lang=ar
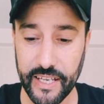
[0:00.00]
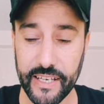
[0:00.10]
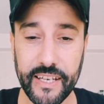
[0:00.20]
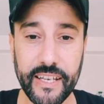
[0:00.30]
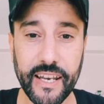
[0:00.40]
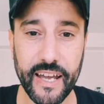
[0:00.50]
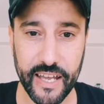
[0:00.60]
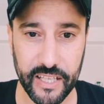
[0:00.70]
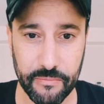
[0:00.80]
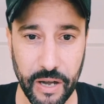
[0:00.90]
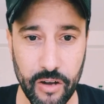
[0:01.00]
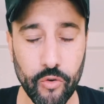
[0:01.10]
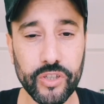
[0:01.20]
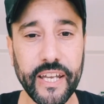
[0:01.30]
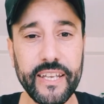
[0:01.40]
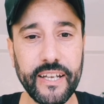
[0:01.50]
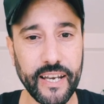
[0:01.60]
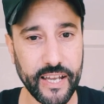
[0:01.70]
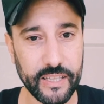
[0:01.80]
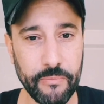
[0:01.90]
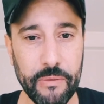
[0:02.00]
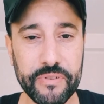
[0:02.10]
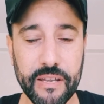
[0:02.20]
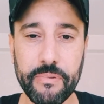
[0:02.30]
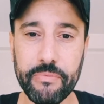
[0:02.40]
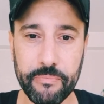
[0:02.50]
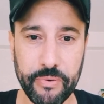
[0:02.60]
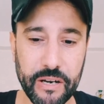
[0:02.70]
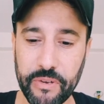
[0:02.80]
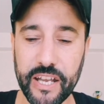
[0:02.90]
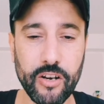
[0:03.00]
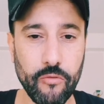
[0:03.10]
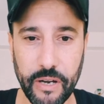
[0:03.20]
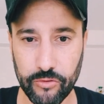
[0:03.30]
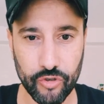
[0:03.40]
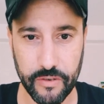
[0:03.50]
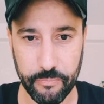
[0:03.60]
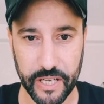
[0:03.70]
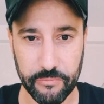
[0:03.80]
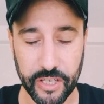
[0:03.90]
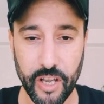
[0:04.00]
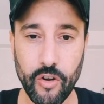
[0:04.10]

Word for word: اللي لقى خدمه وضيع الخدمه بسبب البيرمي انه ما عندوش البيرمي